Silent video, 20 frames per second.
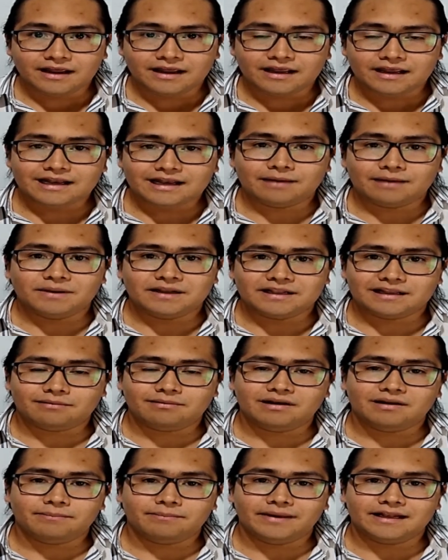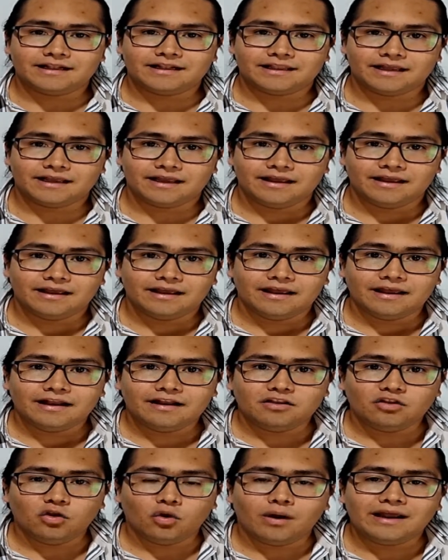y lamentablemente
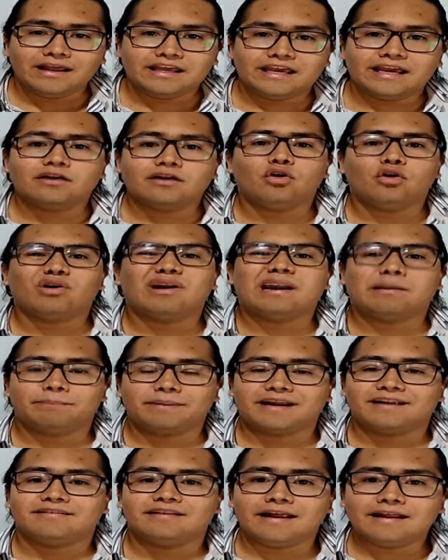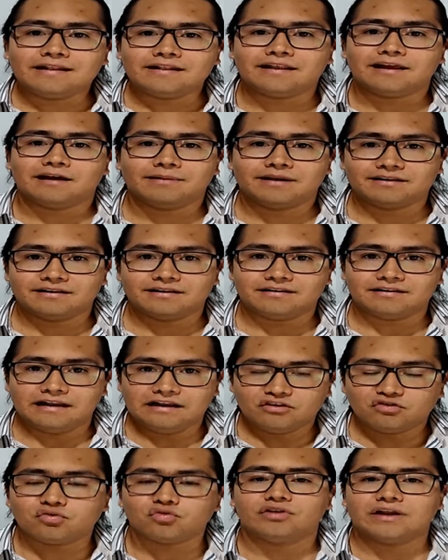no hay quien los represente a veces
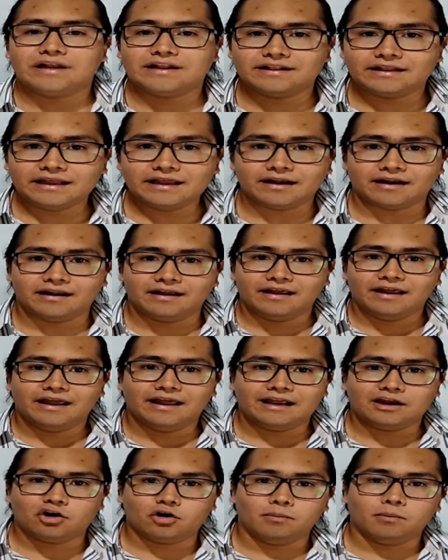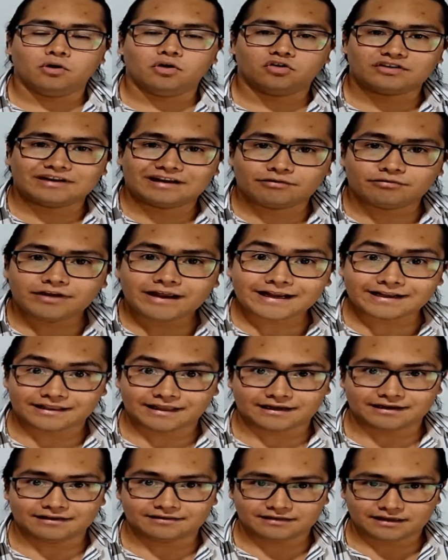en su sentir, en cómo los
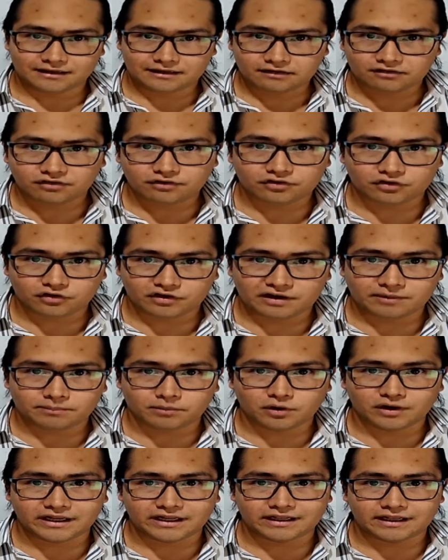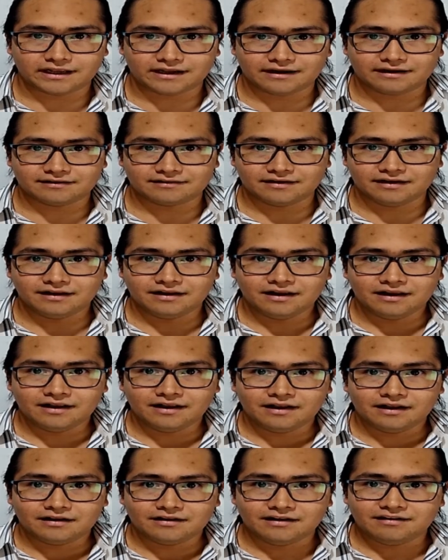afectan estas decisiones políticas.
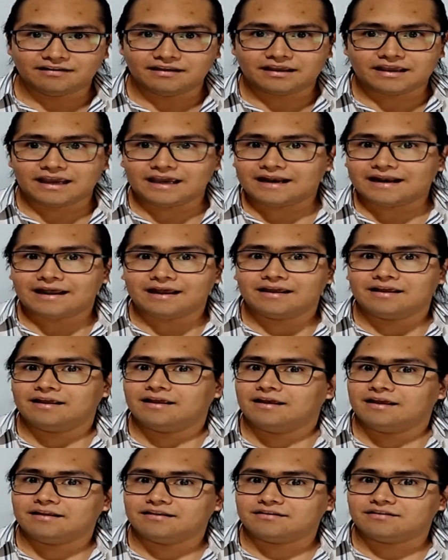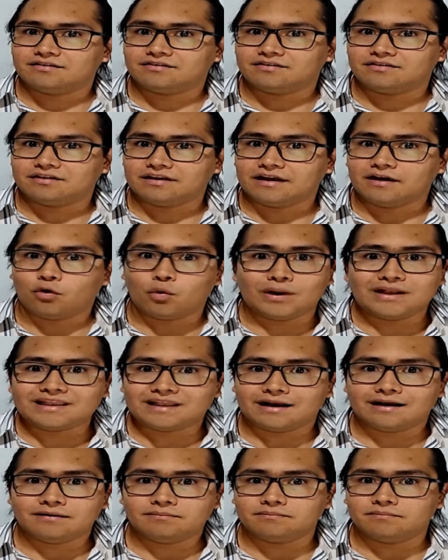Ni siquiera se
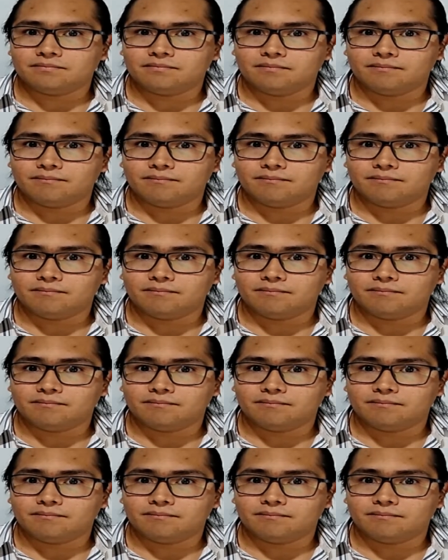encuentran